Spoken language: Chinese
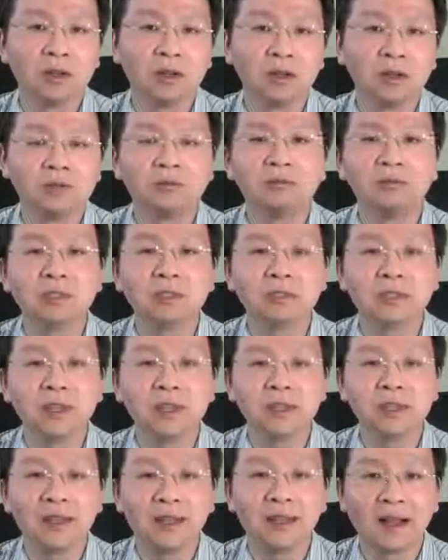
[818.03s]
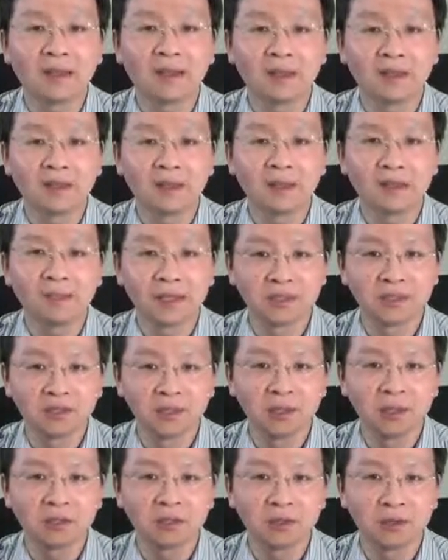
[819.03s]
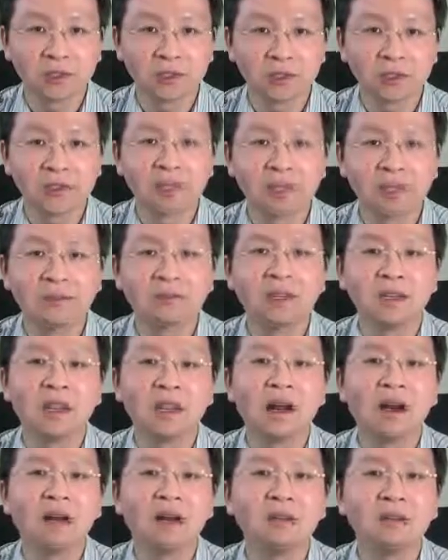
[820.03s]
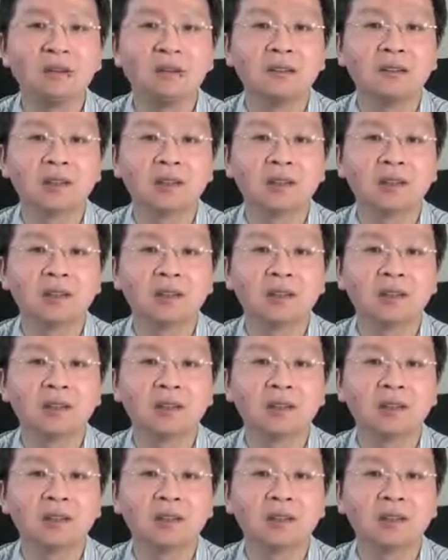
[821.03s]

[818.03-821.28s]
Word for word: 如果这两个本质要求实现不了，